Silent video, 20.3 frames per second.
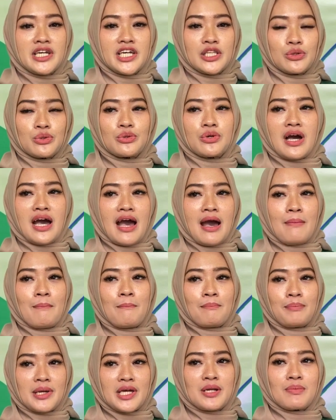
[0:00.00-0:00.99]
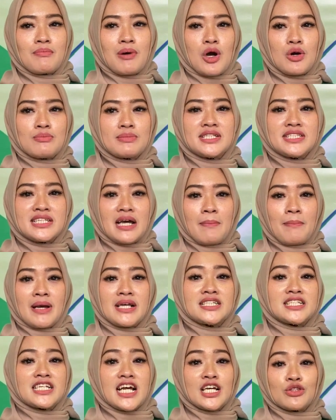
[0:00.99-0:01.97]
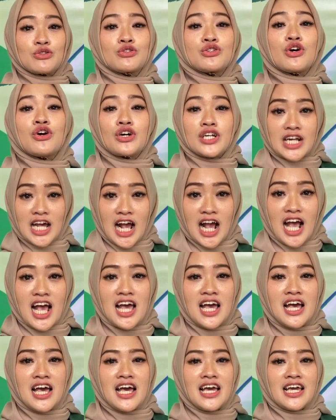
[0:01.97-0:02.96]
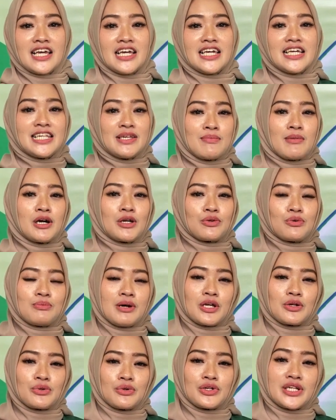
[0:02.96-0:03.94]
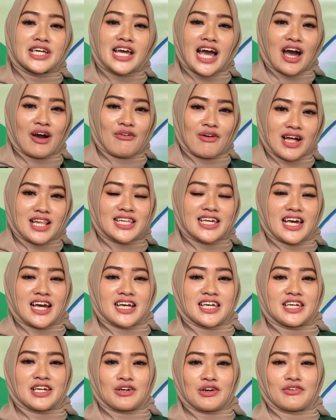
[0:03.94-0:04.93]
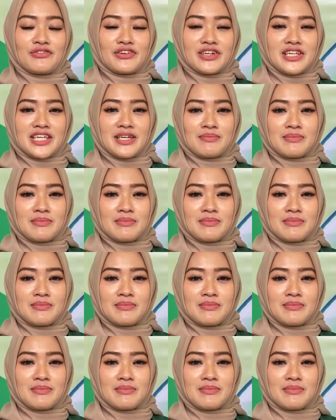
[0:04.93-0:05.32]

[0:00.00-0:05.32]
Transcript: itu hampir mau mencapai 100 orang. Ini baru-baru di awal ya kick off ini